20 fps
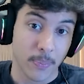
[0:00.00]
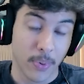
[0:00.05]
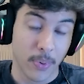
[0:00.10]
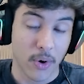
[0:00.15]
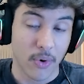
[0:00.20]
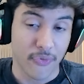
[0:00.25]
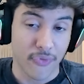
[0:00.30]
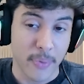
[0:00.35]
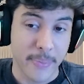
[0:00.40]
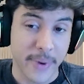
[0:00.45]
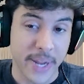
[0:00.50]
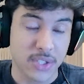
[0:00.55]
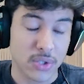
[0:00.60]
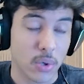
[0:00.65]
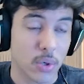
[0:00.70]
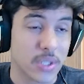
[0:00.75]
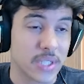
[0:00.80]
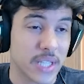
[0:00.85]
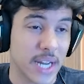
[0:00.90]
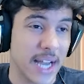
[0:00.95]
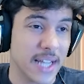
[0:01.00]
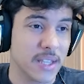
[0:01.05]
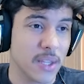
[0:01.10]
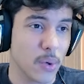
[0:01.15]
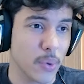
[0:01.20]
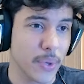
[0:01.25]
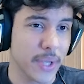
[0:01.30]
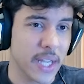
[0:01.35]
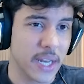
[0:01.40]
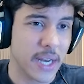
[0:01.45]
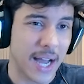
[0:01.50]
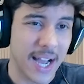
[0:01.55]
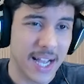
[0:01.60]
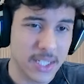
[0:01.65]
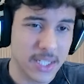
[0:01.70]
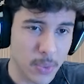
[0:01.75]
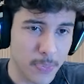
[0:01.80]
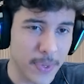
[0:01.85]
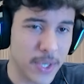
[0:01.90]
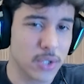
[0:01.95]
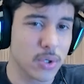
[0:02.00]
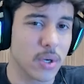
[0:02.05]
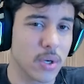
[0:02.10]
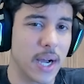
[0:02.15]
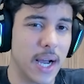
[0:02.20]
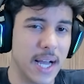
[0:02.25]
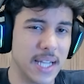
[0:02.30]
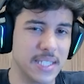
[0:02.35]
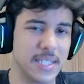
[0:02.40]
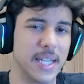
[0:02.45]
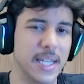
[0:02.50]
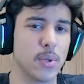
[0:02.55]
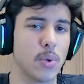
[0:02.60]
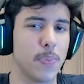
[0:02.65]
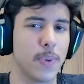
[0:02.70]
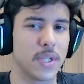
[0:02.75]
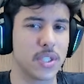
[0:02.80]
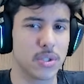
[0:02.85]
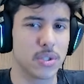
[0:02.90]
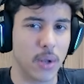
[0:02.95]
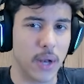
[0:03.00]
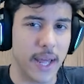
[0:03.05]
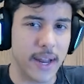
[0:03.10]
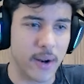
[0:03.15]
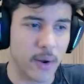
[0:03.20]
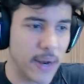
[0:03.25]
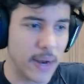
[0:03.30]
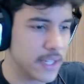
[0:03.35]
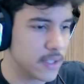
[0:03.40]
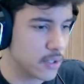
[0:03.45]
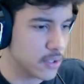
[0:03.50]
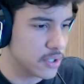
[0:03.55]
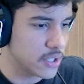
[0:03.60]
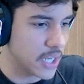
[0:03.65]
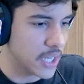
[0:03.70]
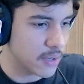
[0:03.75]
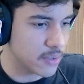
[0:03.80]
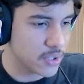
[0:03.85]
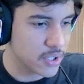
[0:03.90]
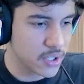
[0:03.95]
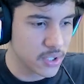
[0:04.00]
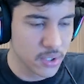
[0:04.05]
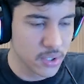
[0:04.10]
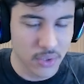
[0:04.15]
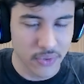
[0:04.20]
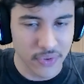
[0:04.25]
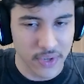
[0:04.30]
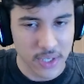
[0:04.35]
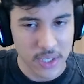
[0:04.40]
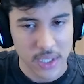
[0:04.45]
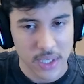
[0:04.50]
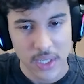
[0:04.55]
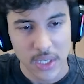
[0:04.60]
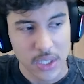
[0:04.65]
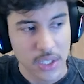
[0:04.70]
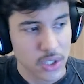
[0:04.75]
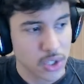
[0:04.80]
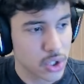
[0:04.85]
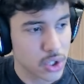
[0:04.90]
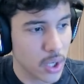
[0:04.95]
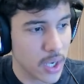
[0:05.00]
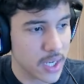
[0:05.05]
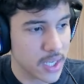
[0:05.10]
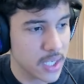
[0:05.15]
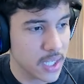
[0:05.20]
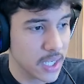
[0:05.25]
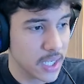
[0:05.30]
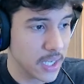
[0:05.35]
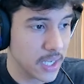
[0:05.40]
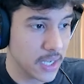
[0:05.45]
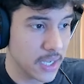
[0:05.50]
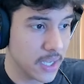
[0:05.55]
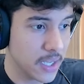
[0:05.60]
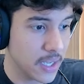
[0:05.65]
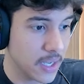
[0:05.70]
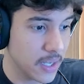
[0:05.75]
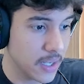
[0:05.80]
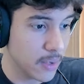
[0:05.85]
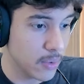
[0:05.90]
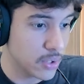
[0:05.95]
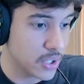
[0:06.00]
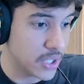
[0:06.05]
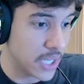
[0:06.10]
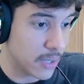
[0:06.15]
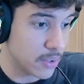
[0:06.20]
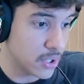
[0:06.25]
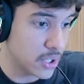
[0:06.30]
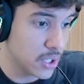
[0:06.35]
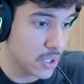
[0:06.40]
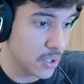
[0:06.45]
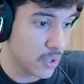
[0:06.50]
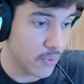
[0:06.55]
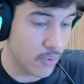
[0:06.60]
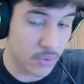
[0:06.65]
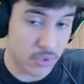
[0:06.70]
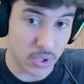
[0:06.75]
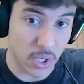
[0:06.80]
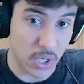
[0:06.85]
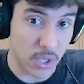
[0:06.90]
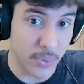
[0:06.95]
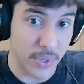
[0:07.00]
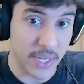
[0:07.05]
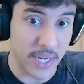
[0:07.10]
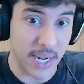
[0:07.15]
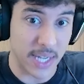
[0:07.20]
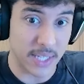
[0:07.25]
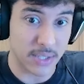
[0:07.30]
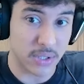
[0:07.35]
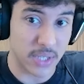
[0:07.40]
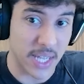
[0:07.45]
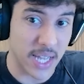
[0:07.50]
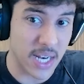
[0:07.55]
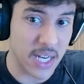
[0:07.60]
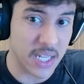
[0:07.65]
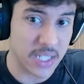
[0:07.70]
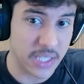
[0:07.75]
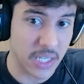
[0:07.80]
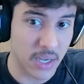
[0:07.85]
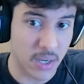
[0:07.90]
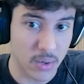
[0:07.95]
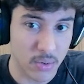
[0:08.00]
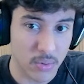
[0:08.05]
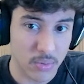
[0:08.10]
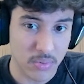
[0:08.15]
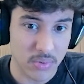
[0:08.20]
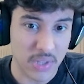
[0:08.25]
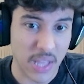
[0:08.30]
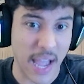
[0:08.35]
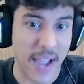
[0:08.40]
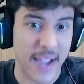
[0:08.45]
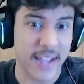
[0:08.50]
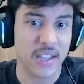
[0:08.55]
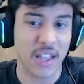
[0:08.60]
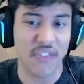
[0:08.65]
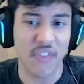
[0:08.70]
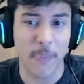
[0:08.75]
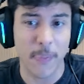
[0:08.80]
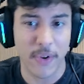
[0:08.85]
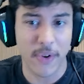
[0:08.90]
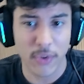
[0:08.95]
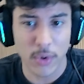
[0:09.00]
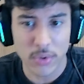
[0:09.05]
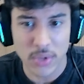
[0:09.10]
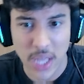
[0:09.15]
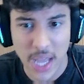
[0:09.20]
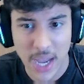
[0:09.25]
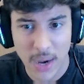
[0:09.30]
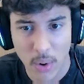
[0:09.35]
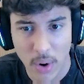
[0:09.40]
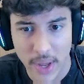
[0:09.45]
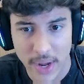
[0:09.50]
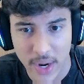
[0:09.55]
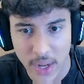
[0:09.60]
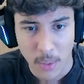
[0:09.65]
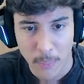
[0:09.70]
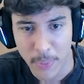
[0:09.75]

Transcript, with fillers: Pô, o Fluminense contrata o Ignacio para jogar, ser a dupla titular ao lado do Thiago Silva. Só que o Thiago Silva, só que o Ignacio tem a lesão, aí tava para voltar agora.